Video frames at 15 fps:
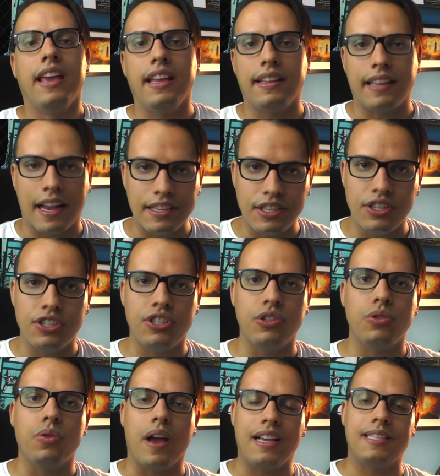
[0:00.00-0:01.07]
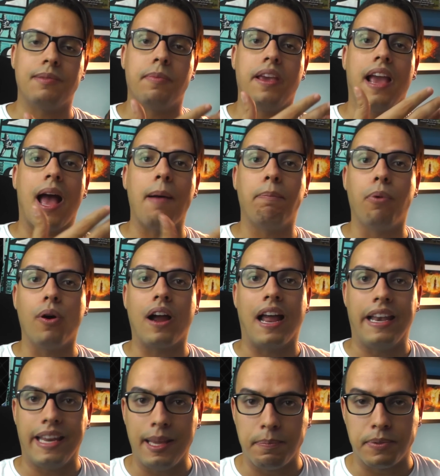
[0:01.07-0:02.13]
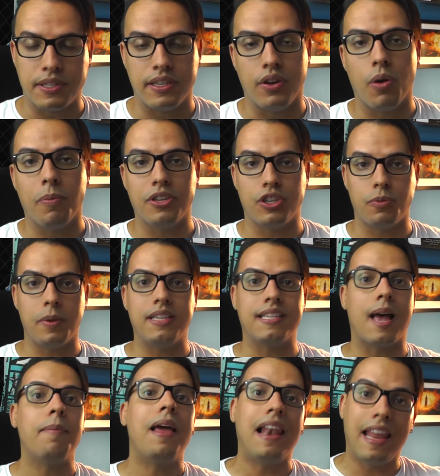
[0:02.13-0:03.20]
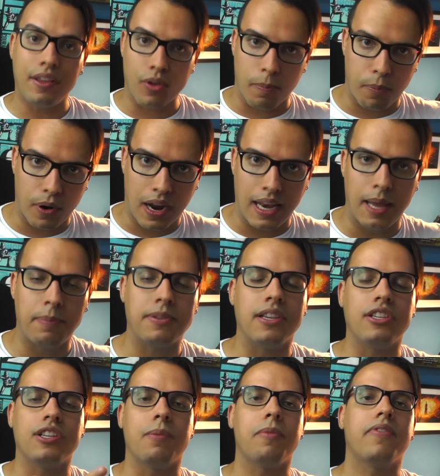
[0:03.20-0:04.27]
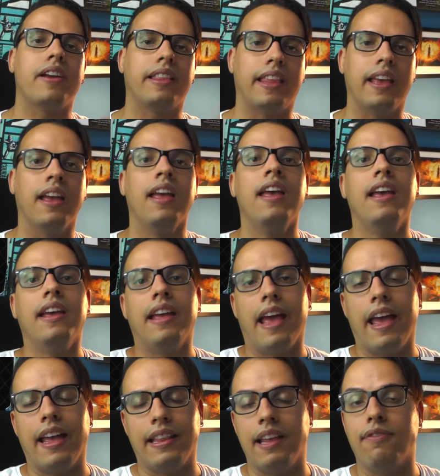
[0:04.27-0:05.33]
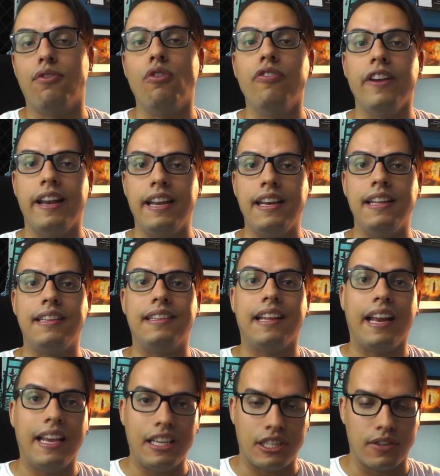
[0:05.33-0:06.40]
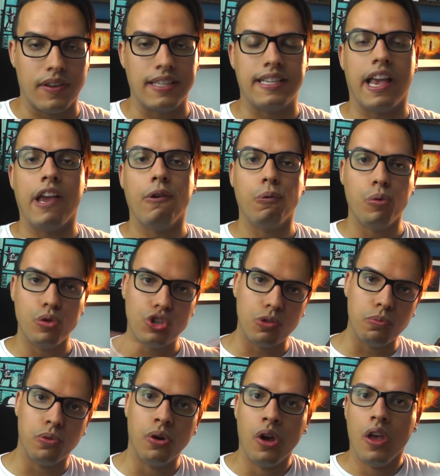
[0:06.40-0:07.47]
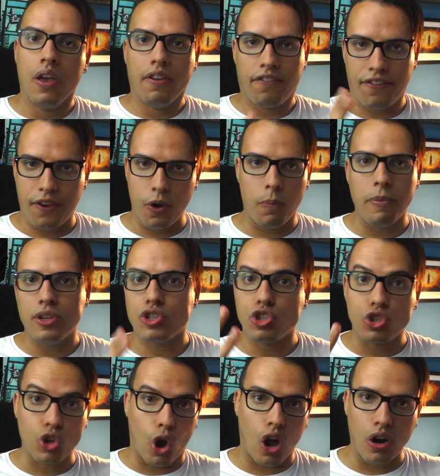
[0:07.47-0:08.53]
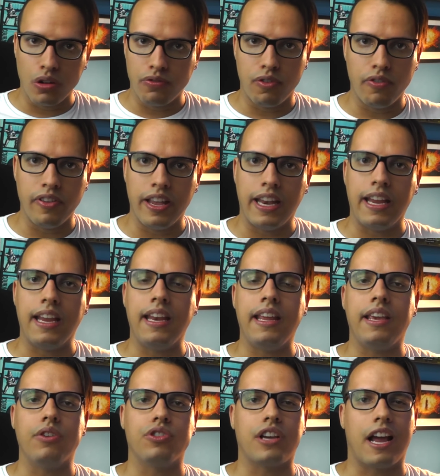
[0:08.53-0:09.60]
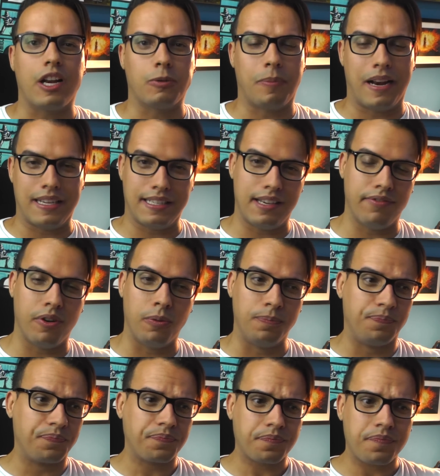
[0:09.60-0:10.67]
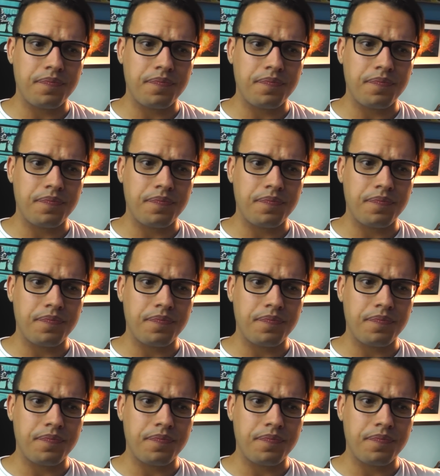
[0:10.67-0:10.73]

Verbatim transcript: e está dirigindo o X-Men Apocalipse. Como a gente bem sabe, além do Apocalipse, a gente também vai ter é, The Wolverine 3, que vai ser o último filme solo do Wolverine, que os caras parece que vão